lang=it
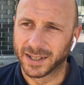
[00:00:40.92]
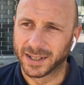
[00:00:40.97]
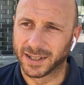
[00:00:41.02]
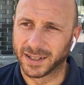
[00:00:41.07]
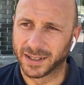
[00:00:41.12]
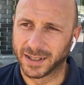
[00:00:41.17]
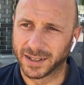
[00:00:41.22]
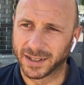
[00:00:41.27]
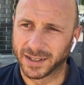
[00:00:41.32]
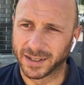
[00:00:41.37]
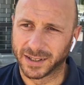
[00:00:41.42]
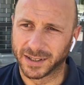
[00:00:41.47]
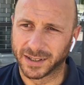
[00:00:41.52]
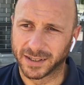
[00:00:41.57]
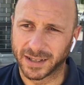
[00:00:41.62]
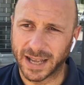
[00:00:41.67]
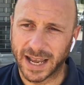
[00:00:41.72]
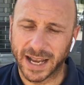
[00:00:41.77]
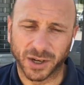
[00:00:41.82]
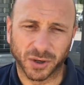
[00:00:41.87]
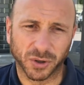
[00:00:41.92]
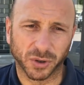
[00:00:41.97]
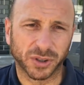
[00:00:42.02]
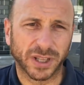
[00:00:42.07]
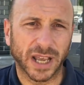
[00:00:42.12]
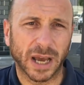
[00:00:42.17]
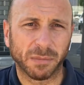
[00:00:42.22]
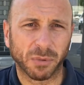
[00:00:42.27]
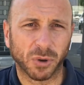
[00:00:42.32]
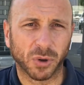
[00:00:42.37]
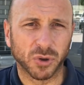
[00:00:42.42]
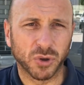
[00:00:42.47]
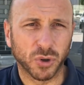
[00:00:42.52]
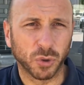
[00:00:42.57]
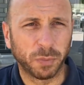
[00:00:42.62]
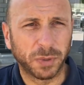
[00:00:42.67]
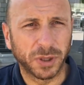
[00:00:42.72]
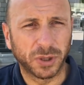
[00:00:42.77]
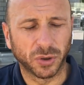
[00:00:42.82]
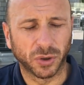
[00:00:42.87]
eh, ecco, diamo
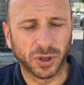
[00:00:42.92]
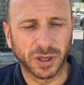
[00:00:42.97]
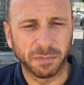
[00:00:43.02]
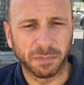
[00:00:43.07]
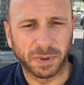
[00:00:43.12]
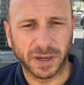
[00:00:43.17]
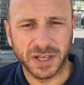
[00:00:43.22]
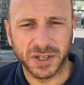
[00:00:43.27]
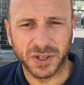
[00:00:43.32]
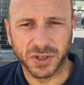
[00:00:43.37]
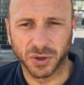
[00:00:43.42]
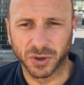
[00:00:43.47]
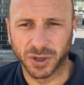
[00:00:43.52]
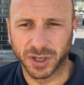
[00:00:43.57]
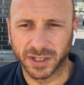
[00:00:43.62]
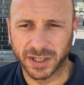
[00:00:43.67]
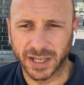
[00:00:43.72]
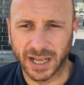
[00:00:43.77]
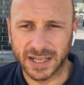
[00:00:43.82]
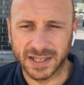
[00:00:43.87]
subito l'impressione di